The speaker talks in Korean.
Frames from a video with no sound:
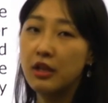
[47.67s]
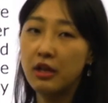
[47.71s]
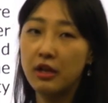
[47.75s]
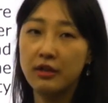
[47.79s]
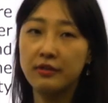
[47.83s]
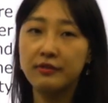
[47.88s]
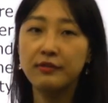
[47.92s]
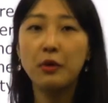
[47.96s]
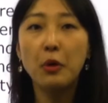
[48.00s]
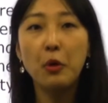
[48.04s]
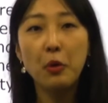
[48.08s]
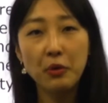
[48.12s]

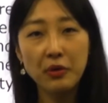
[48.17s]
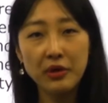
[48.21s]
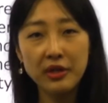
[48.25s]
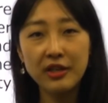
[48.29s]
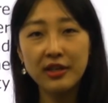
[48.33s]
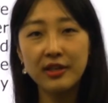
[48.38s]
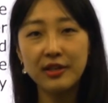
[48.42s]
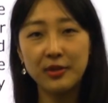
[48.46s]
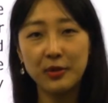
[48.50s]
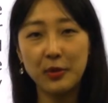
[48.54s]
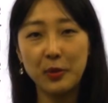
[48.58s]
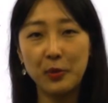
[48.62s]
of
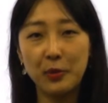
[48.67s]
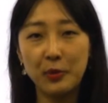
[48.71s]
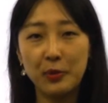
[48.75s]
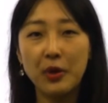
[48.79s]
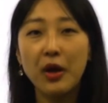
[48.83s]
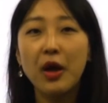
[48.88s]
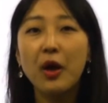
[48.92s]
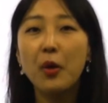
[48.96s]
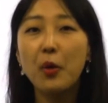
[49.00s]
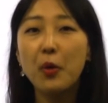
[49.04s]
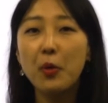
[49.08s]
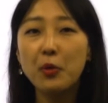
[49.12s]
홍길동,
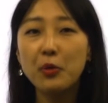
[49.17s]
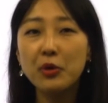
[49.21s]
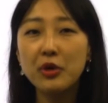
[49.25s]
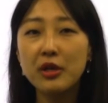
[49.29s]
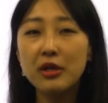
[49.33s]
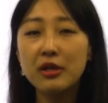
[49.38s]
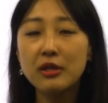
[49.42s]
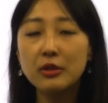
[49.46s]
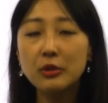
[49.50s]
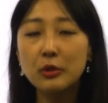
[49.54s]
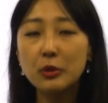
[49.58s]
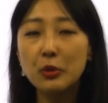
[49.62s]

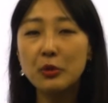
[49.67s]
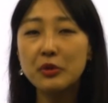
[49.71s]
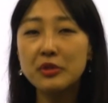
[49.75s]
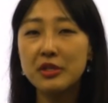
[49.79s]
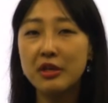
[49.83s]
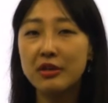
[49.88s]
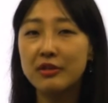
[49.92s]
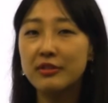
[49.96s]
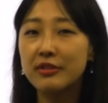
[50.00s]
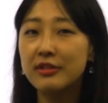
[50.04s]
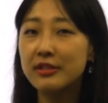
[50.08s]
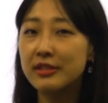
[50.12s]

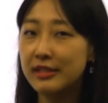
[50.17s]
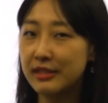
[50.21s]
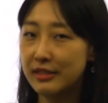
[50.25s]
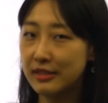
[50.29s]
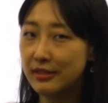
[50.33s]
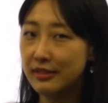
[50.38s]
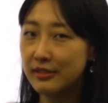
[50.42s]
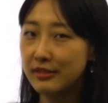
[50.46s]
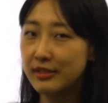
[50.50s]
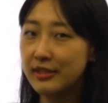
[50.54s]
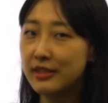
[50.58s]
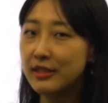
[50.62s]
홍길도전을
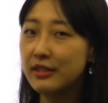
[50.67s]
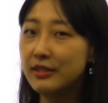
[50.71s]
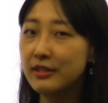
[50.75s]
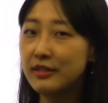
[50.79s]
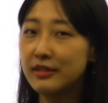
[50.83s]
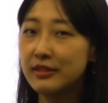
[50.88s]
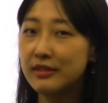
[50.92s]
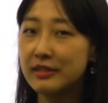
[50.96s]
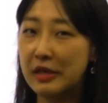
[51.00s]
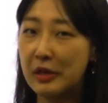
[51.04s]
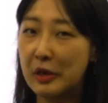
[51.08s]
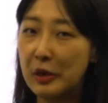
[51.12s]
지으신
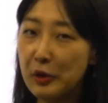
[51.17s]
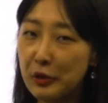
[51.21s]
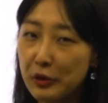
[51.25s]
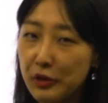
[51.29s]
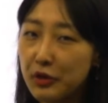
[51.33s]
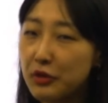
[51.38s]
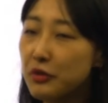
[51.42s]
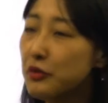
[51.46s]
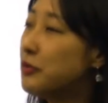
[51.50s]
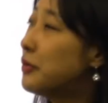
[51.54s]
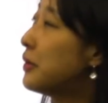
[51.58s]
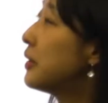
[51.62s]

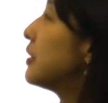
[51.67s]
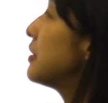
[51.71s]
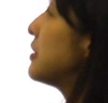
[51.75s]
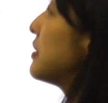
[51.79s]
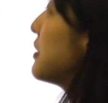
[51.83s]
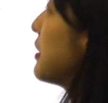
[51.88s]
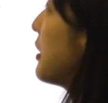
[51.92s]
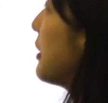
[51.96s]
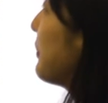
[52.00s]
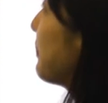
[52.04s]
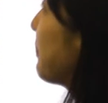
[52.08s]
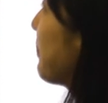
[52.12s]
허균이 되겠죠.